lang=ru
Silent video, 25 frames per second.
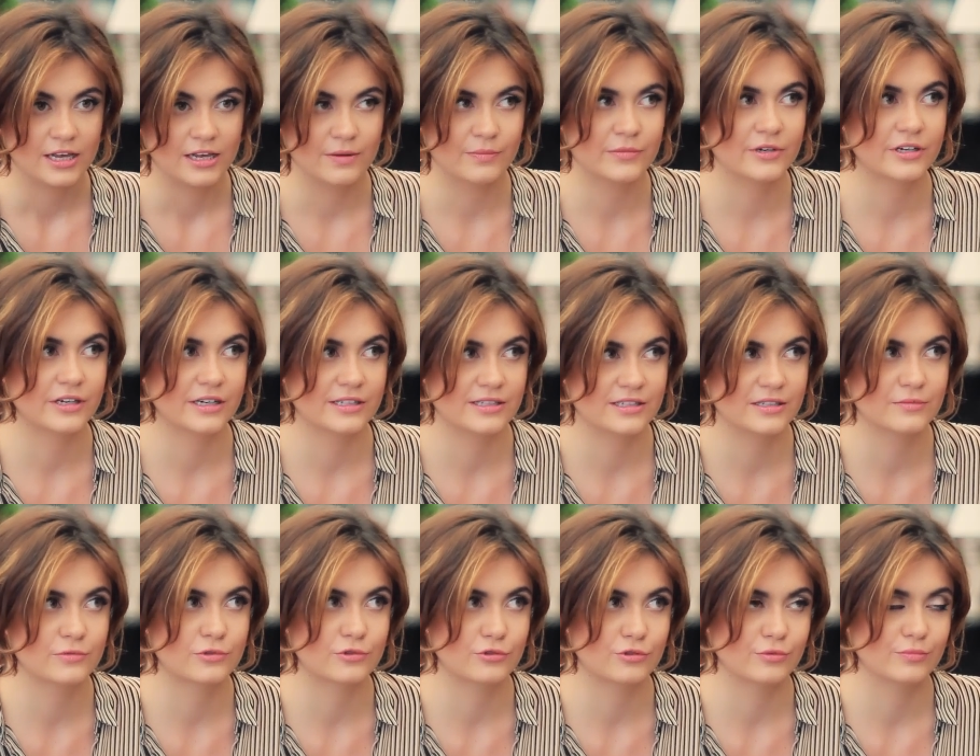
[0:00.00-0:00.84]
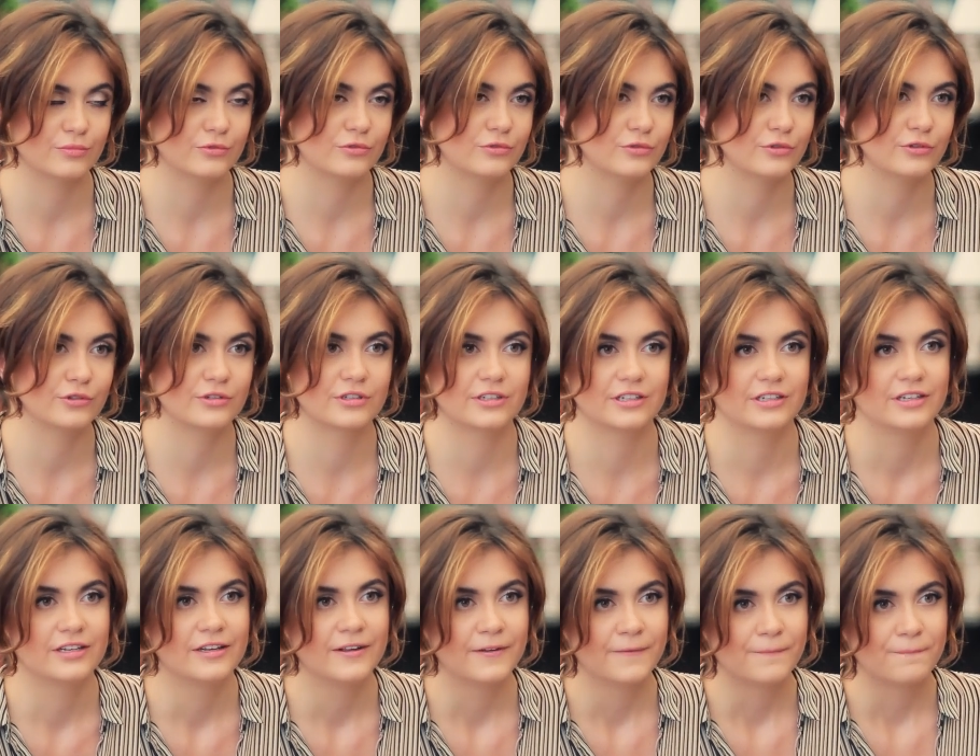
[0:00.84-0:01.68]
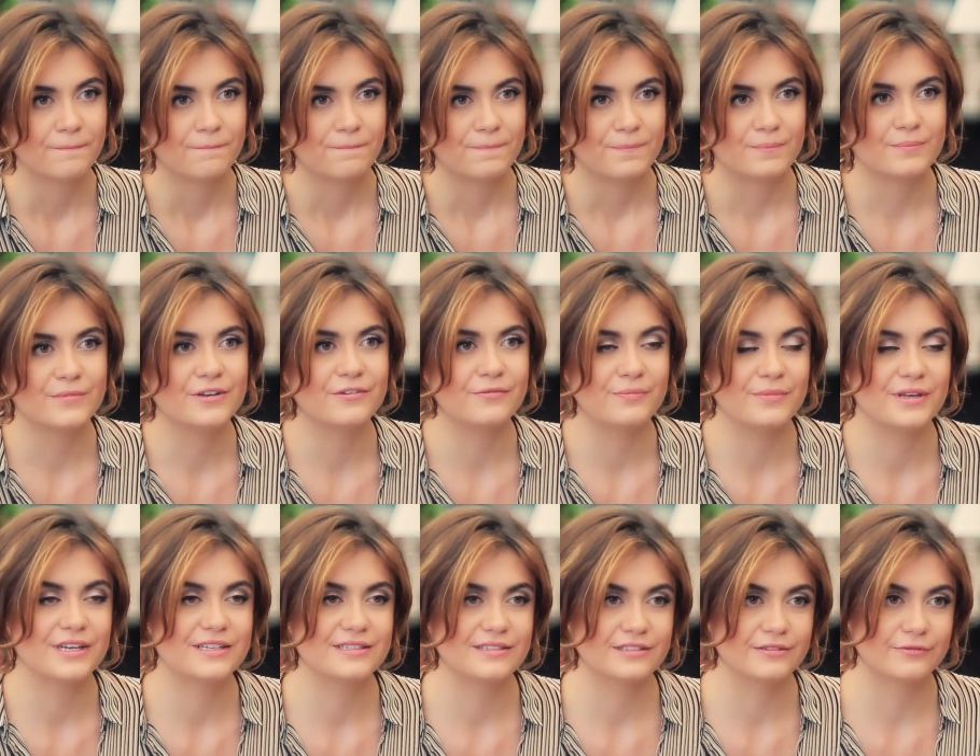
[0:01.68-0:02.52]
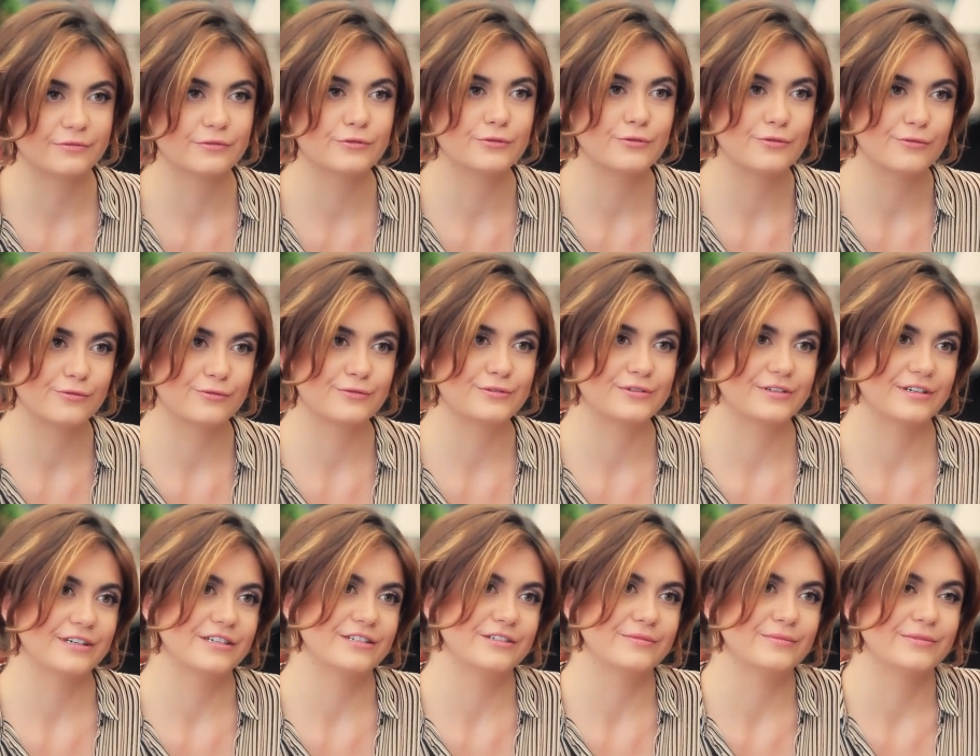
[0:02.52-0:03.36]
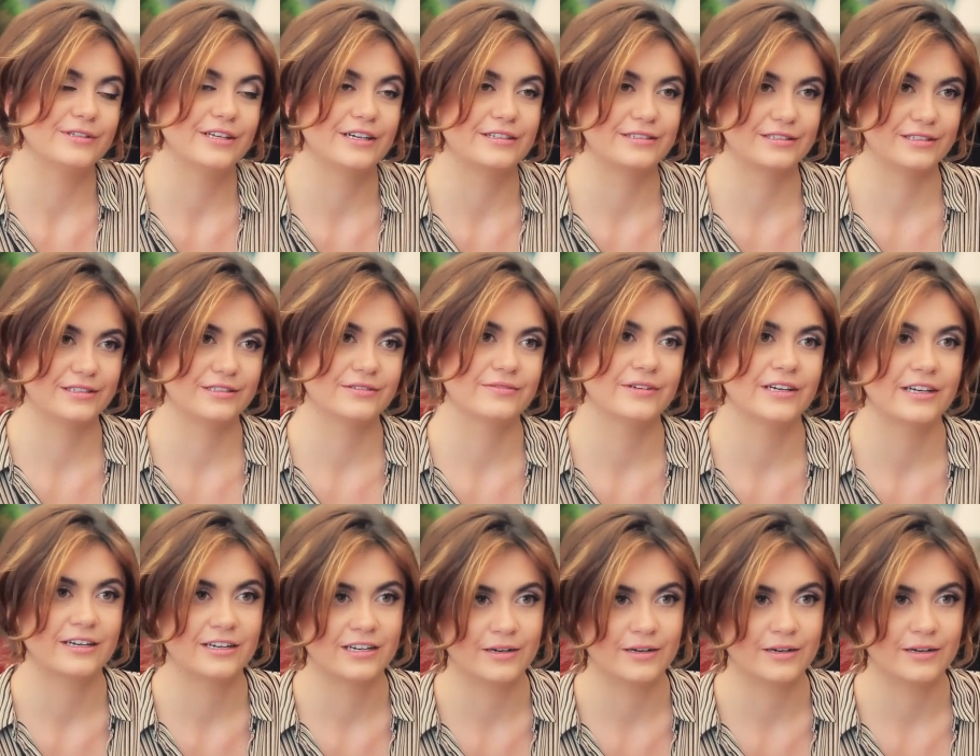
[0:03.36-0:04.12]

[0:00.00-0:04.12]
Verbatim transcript: И мы хотим, чтобы только мы вместе в ногу, скажем так, со своей